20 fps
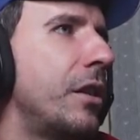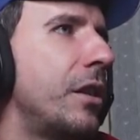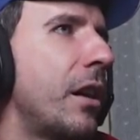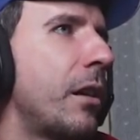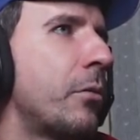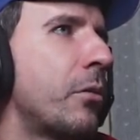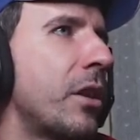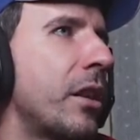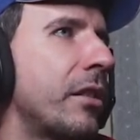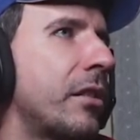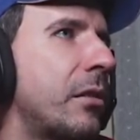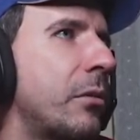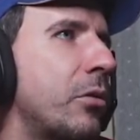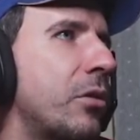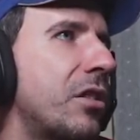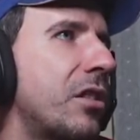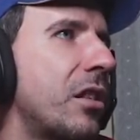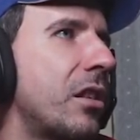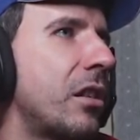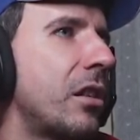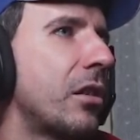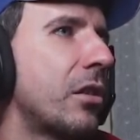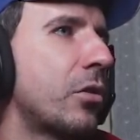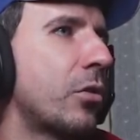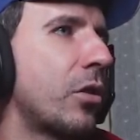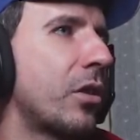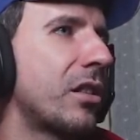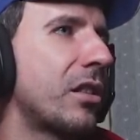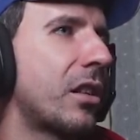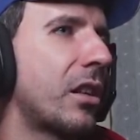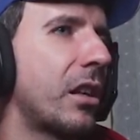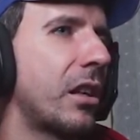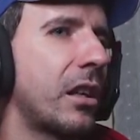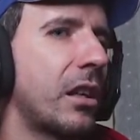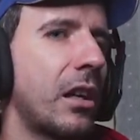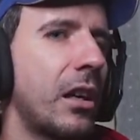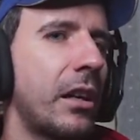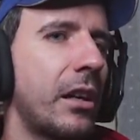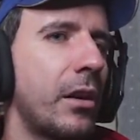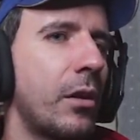Vediamo un attimo se riesco a
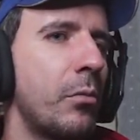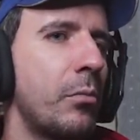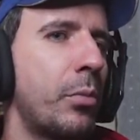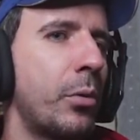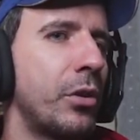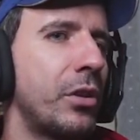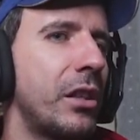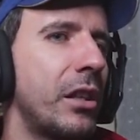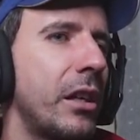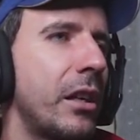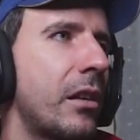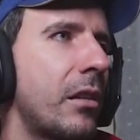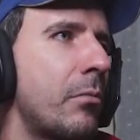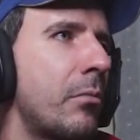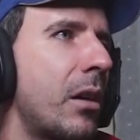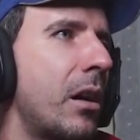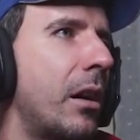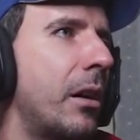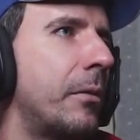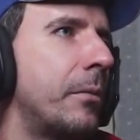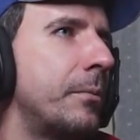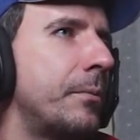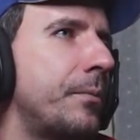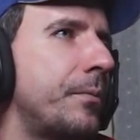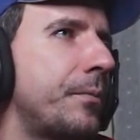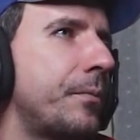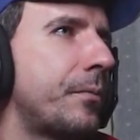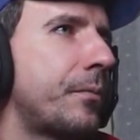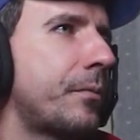scaricare un po' di erba